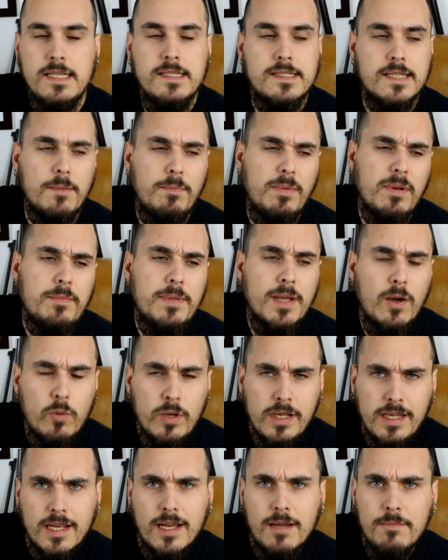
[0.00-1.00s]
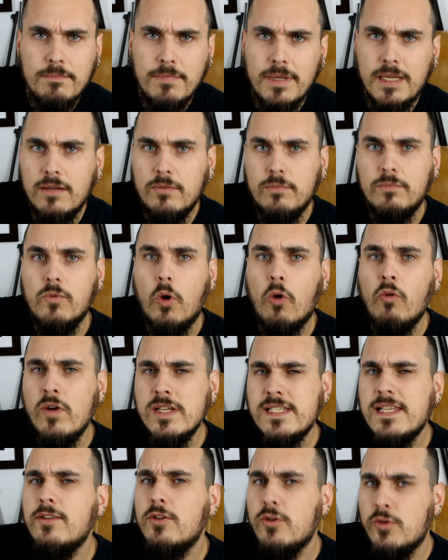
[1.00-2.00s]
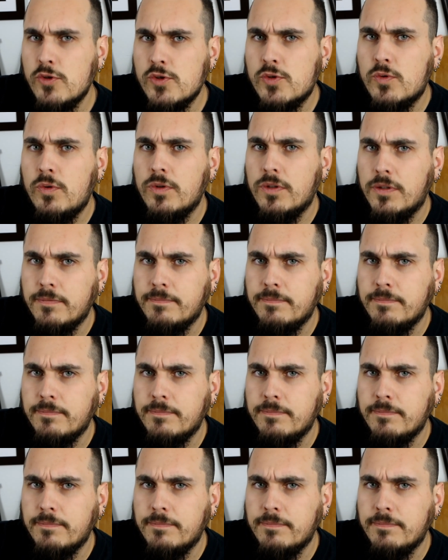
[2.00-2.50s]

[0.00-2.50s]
il s'appelait bien William, mais on voit ça dans deux secondes.